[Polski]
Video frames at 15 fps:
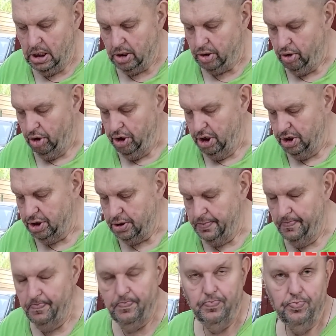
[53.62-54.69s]
to jest
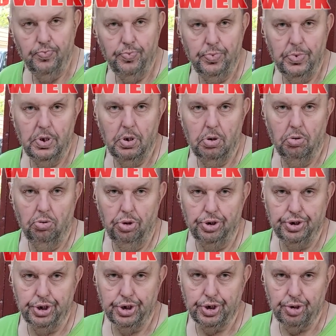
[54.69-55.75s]

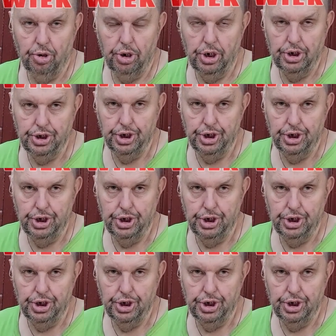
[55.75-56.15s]
ulicy Szkolnej